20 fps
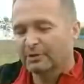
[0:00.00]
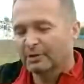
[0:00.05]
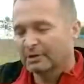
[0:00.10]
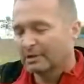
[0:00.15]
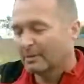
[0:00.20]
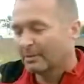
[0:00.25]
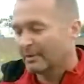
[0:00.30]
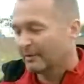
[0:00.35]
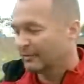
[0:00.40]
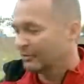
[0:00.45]
Tak
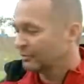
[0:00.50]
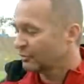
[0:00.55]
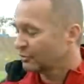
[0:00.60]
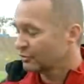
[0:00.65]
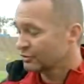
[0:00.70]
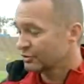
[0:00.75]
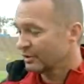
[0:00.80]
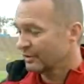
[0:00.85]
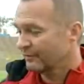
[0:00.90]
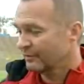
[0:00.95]
naprawdę to
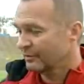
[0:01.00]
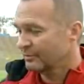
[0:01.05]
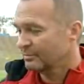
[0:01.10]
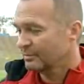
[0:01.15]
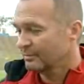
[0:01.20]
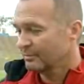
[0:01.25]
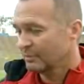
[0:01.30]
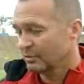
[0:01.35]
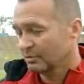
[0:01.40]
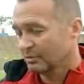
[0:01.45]
już nie
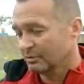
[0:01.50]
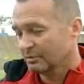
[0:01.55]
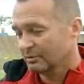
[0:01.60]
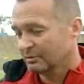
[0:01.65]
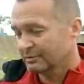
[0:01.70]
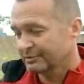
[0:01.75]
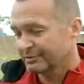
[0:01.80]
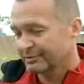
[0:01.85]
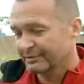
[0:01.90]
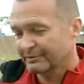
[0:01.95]
wiem, bo
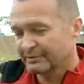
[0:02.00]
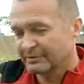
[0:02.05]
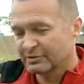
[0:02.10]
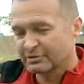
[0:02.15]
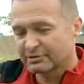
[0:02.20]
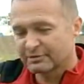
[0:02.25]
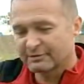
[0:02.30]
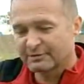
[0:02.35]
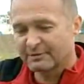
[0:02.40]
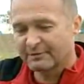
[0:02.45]

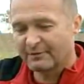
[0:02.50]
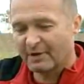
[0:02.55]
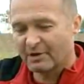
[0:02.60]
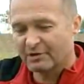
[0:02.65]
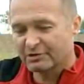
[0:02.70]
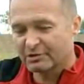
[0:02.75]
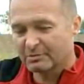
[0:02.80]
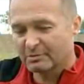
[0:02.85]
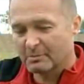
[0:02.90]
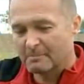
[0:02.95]
rzeczywiście w
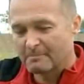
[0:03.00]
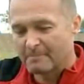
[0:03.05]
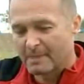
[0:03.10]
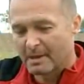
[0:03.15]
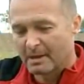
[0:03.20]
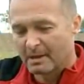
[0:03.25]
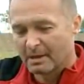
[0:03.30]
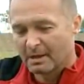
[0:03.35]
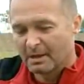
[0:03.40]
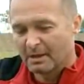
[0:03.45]
każdym
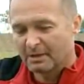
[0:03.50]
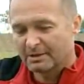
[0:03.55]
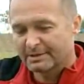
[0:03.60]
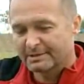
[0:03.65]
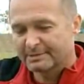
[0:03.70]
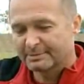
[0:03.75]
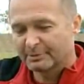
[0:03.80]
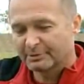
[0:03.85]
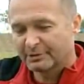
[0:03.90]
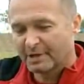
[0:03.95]

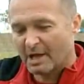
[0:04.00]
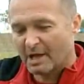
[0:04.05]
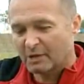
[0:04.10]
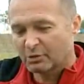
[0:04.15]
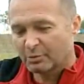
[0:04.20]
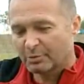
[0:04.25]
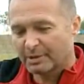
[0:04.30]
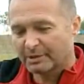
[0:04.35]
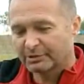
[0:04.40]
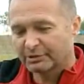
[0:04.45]

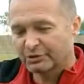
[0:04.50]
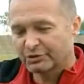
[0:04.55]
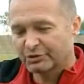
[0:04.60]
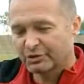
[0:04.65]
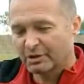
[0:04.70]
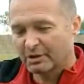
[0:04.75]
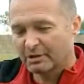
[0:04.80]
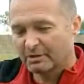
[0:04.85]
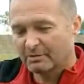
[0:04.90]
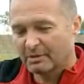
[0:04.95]
spotkaniu
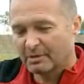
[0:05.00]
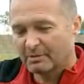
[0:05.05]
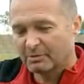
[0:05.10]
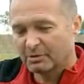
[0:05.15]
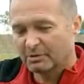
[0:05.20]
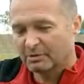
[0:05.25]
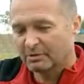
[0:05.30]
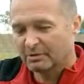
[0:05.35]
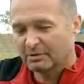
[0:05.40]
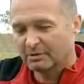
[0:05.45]
praktycznie
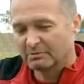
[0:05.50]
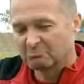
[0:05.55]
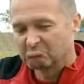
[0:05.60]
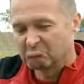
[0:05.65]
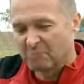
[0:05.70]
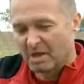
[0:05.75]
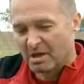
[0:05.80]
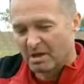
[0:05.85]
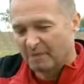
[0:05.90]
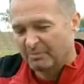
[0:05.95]
mamy
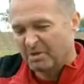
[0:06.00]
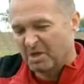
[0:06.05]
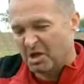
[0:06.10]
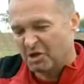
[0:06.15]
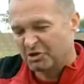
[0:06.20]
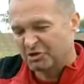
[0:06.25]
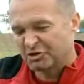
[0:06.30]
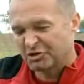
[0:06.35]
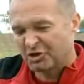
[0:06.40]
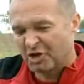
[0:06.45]

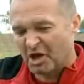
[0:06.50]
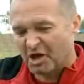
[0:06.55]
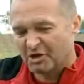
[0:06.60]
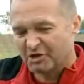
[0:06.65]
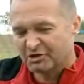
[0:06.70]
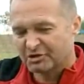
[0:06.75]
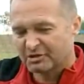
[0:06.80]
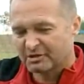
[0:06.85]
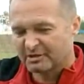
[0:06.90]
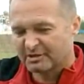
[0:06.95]

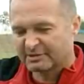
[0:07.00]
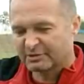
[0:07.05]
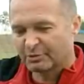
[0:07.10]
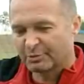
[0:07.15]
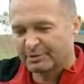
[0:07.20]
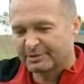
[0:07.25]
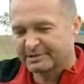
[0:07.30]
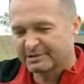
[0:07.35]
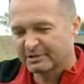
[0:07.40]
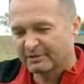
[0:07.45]
5-6
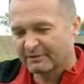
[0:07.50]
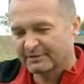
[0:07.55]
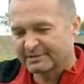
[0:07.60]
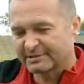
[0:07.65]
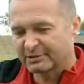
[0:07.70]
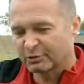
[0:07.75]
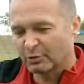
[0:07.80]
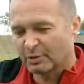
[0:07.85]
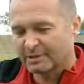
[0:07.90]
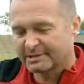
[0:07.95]
stuprocentowych
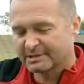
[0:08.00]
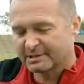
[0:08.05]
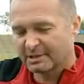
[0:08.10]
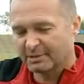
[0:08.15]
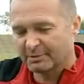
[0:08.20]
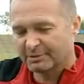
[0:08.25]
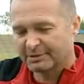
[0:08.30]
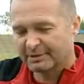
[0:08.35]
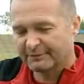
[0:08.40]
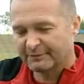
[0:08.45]
sytuacji
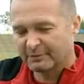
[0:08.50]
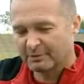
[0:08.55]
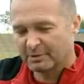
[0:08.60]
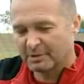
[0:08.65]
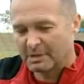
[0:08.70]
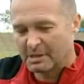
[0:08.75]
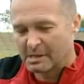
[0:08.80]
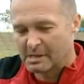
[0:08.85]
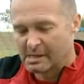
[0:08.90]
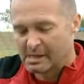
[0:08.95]
nie
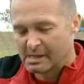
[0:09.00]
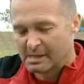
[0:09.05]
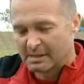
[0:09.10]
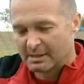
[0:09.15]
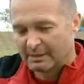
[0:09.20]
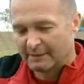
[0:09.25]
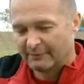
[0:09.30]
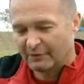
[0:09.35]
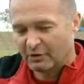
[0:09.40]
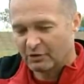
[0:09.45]
potrafimy
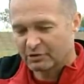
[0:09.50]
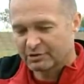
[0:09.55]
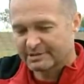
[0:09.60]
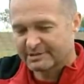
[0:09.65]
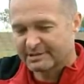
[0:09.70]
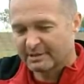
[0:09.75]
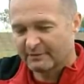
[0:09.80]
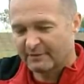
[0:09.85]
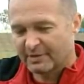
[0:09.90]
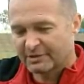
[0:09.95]

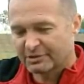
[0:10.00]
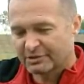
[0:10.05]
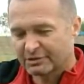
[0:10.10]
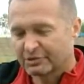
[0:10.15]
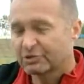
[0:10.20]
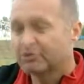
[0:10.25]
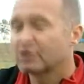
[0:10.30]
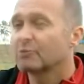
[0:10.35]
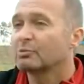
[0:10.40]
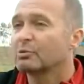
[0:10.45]
wykorzystywać i
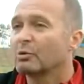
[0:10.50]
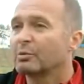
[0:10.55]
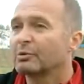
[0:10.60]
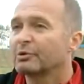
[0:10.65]
dzisiaj było